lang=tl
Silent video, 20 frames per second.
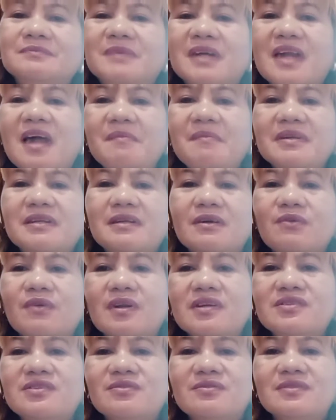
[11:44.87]
Maraming
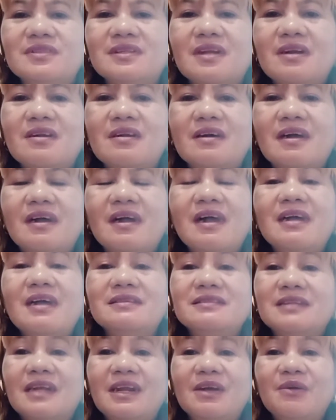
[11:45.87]
decoration sila
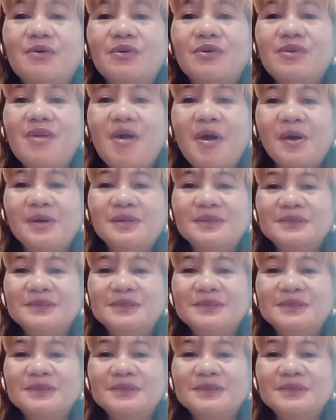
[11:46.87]
sa likod.